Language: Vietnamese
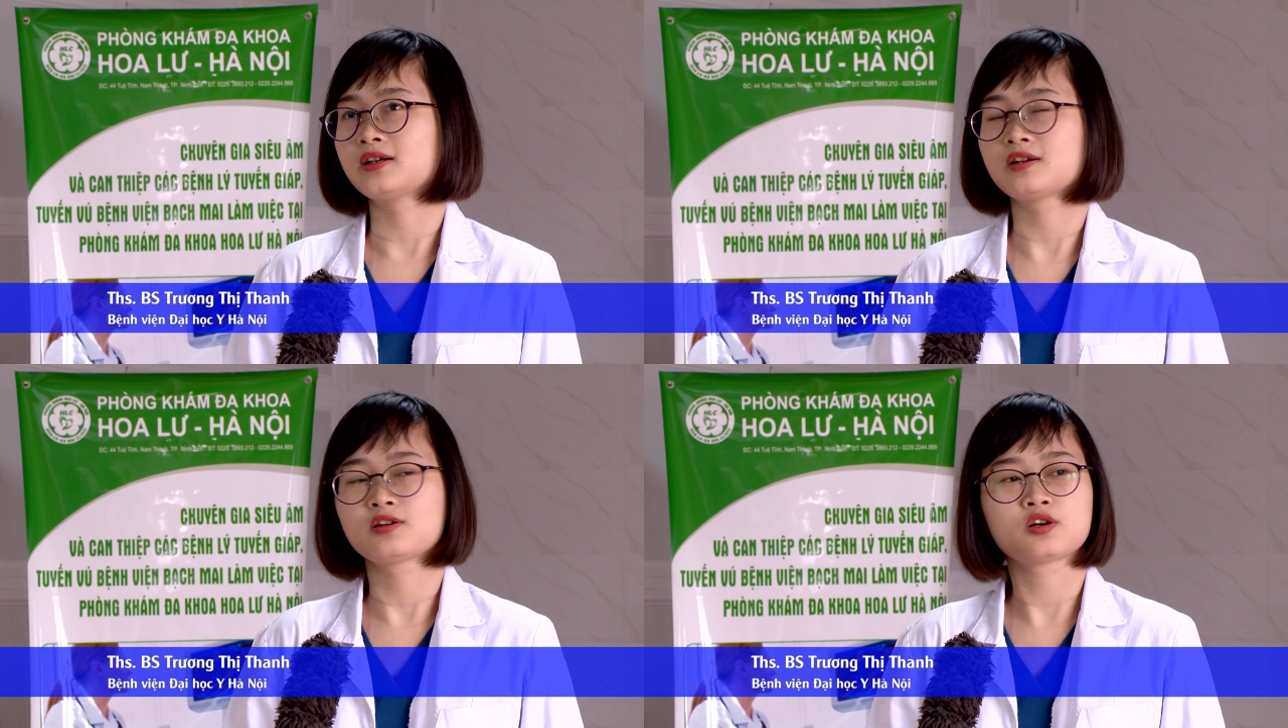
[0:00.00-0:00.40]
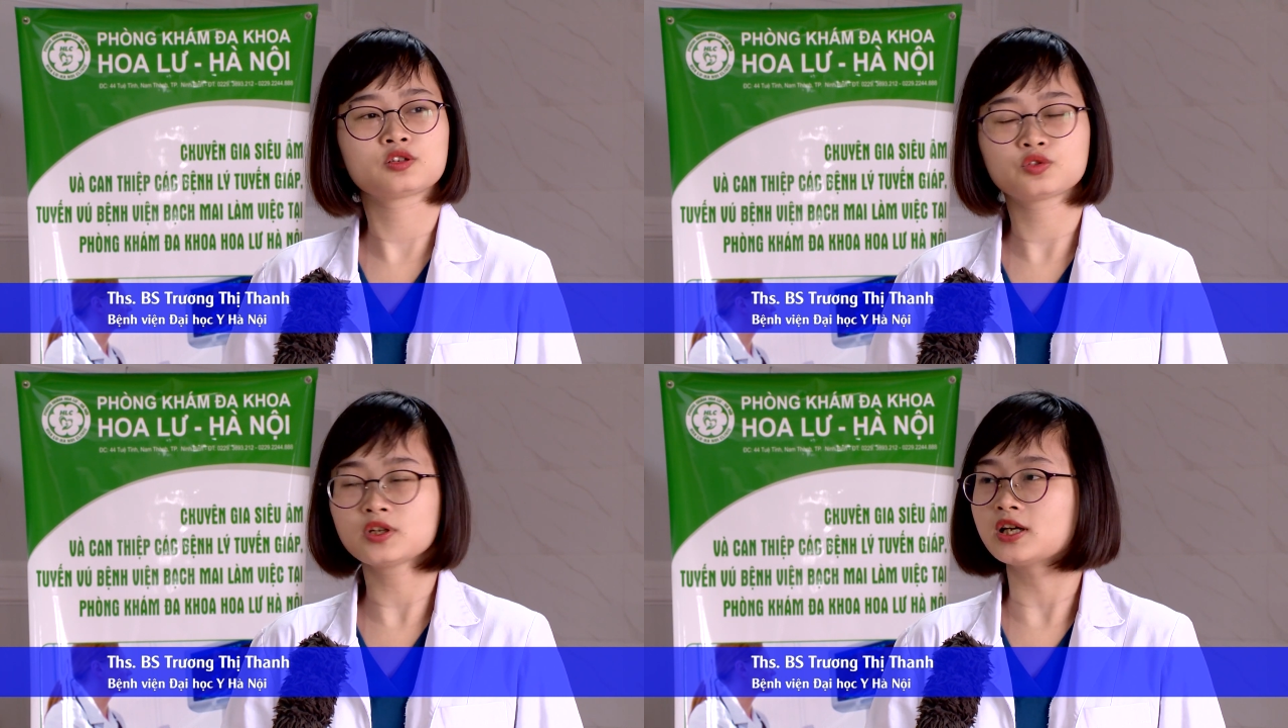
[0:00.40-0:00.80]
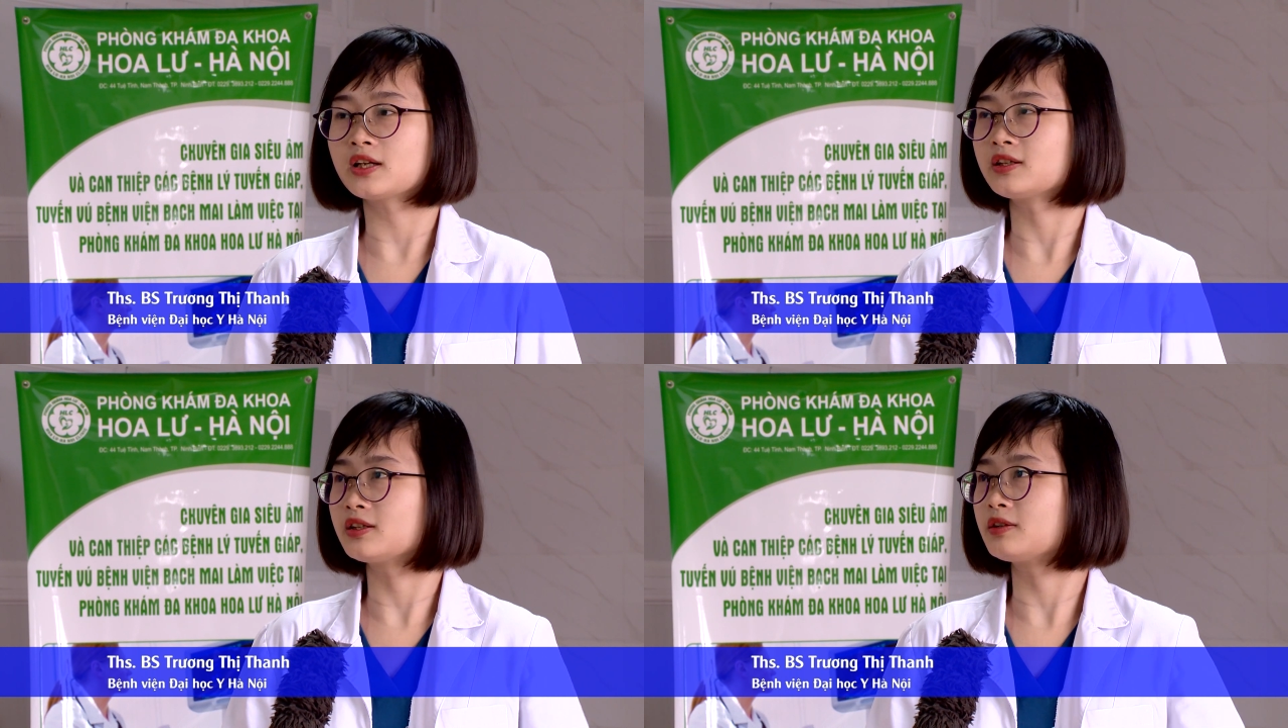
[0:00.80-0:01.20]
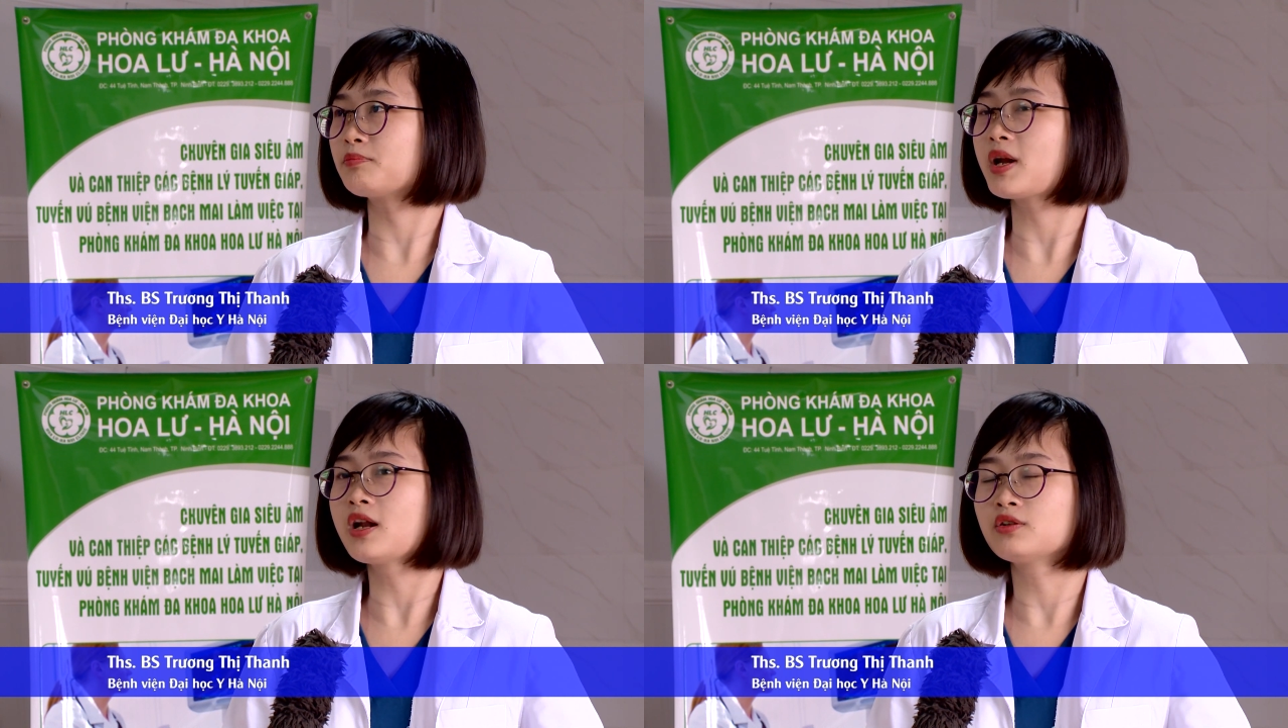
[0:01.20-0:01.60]
nó xuất hiện
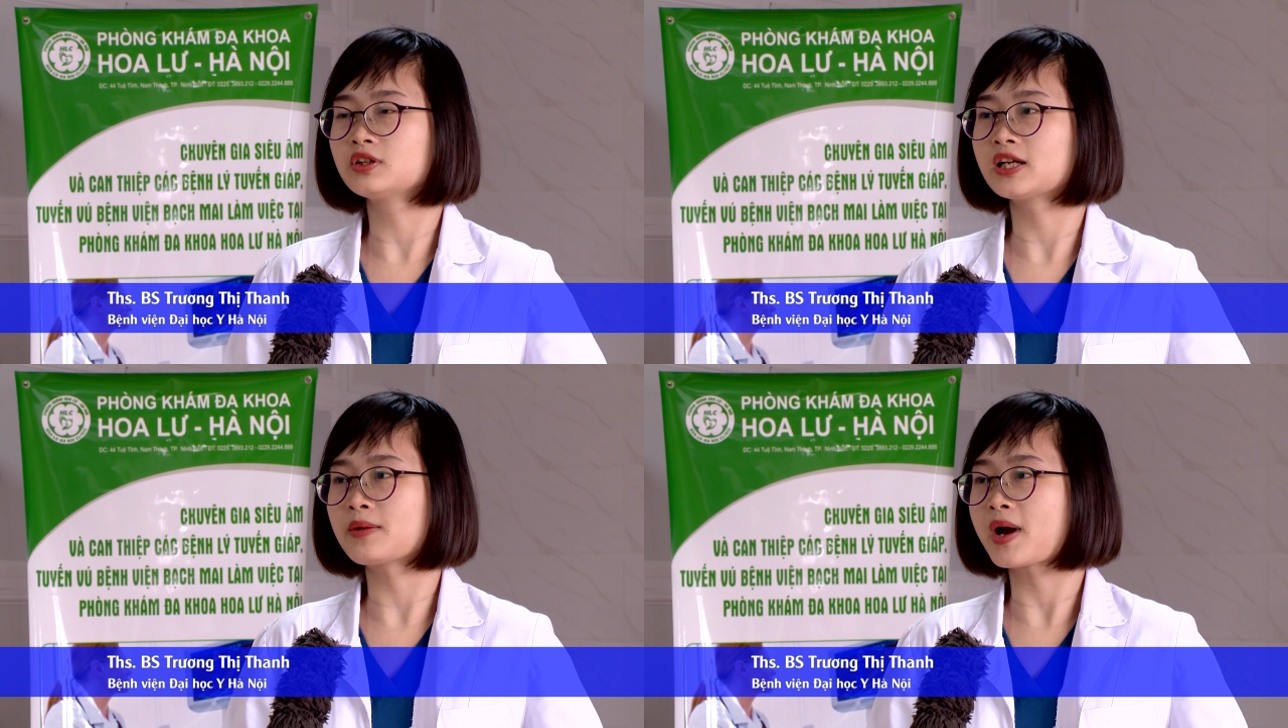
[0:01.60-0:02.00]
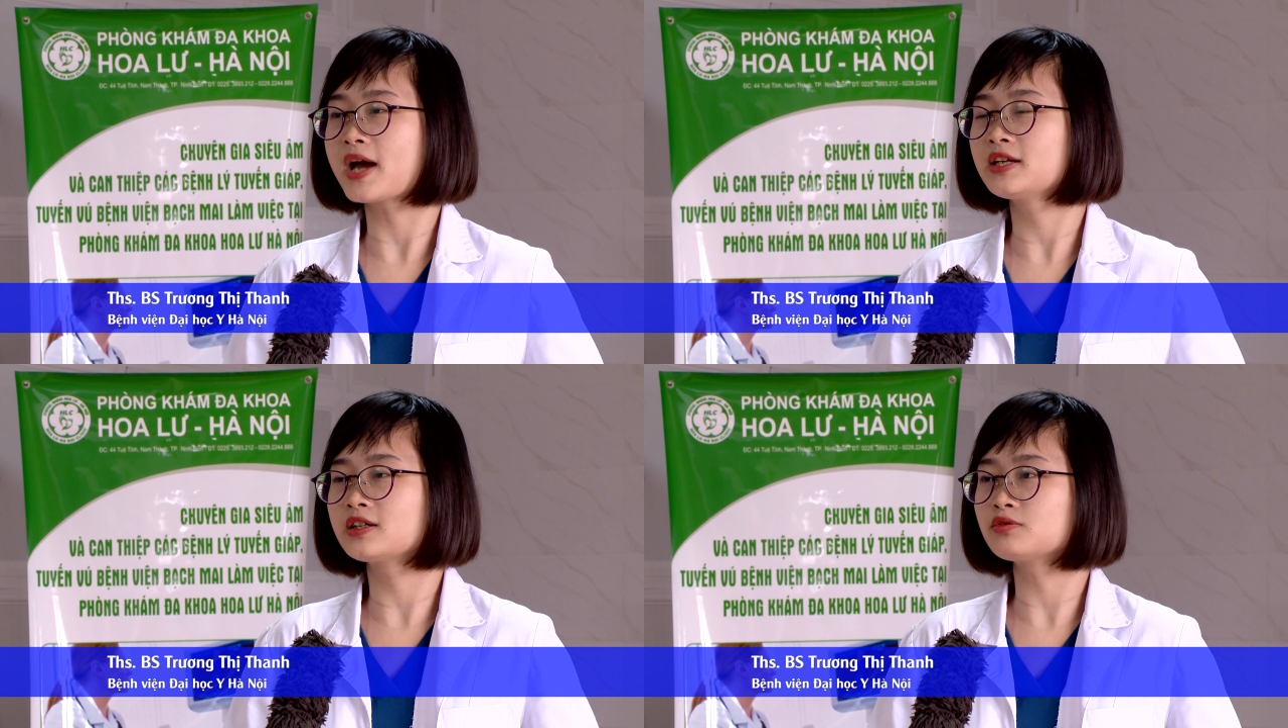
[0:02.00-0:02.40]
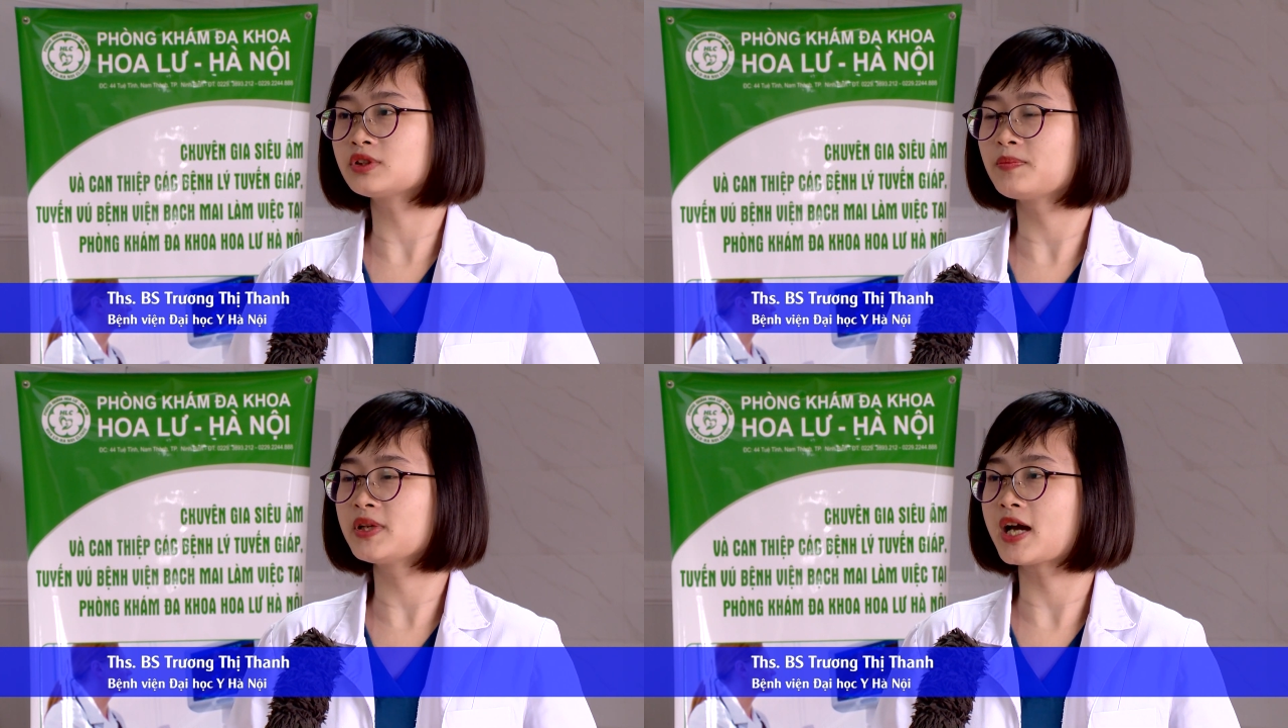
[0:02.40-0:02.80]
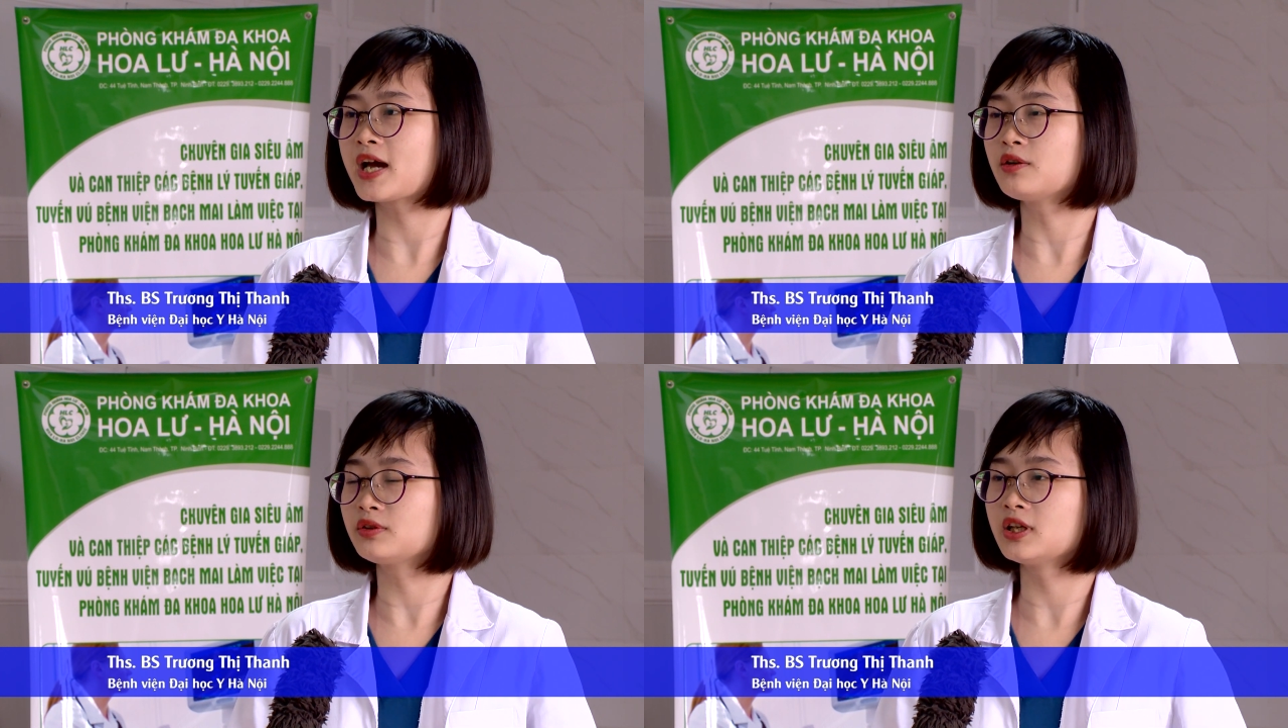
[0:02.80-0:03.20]
bắt đầu từ năm
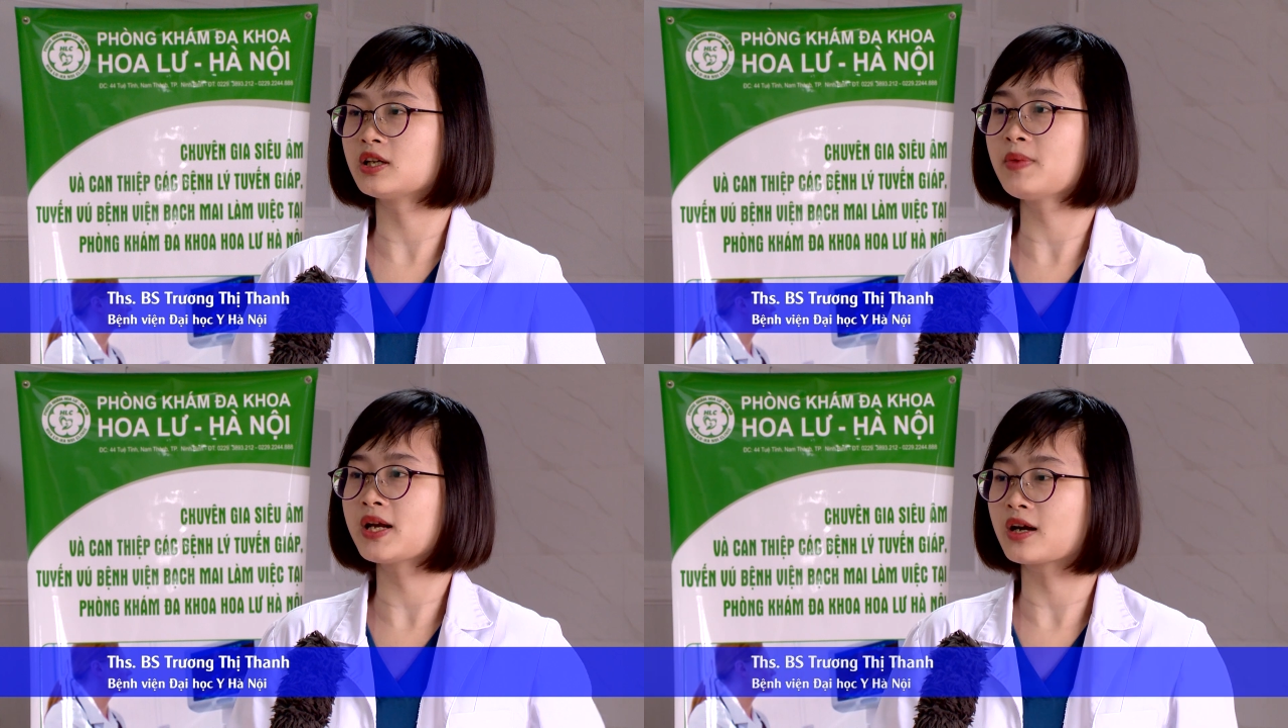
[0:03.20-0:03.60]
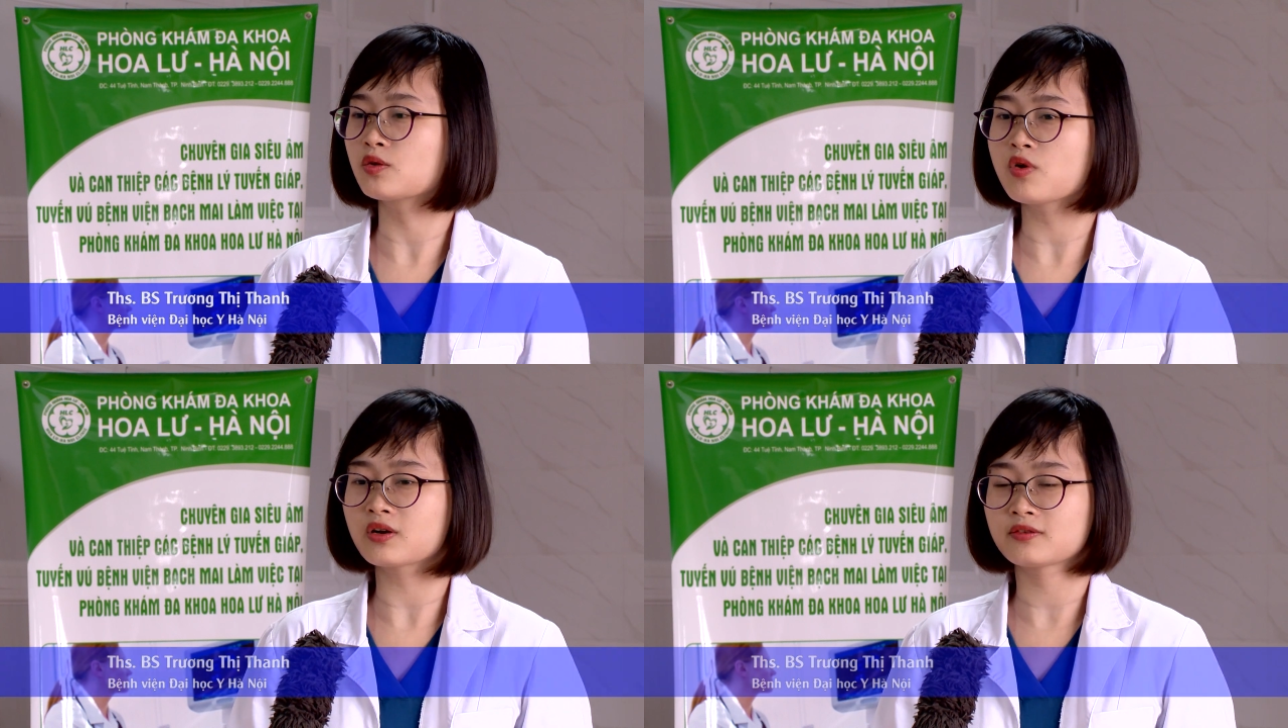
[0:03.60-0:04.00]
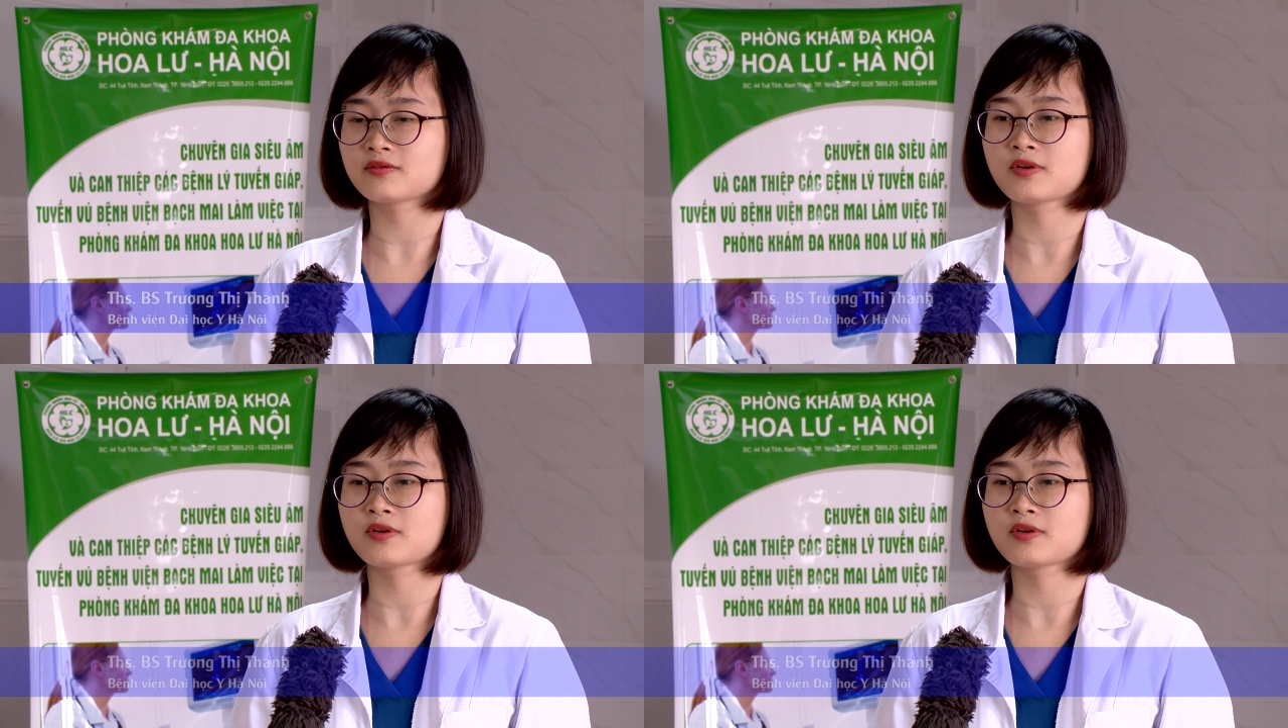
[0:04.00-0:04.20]
2002 đầu tiên ở bên Hàn Quốc.